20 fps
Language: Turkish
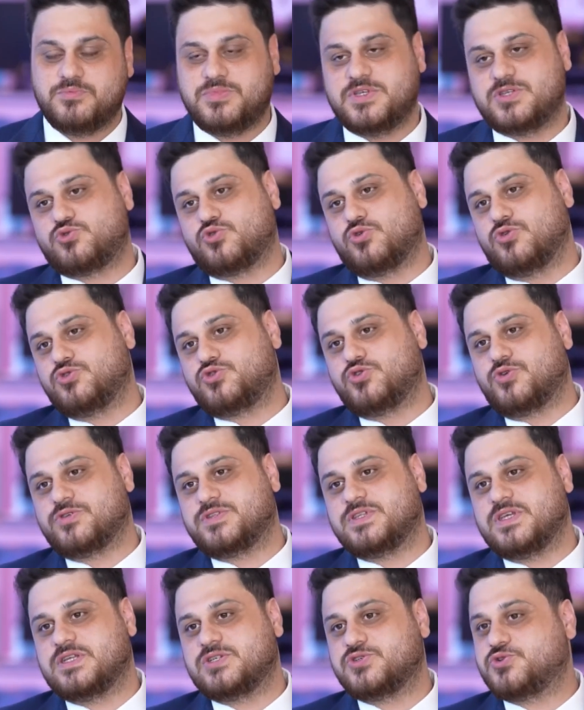bir sonuç
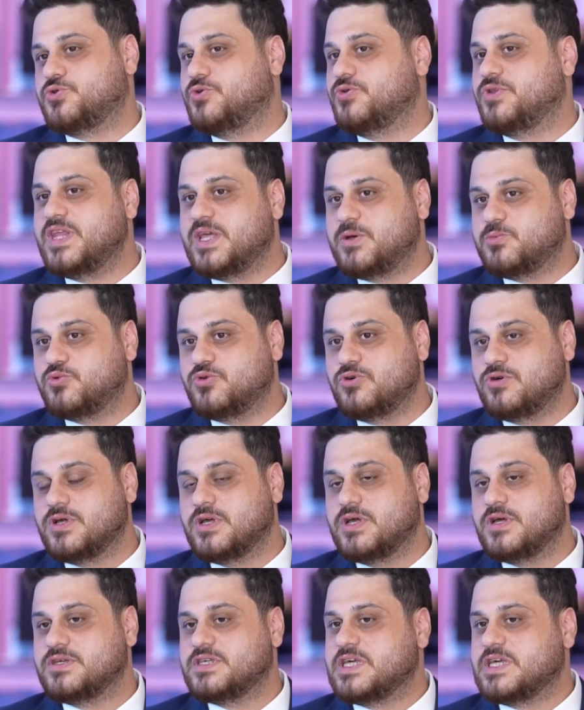ortaya çıkıyor. Ne bu?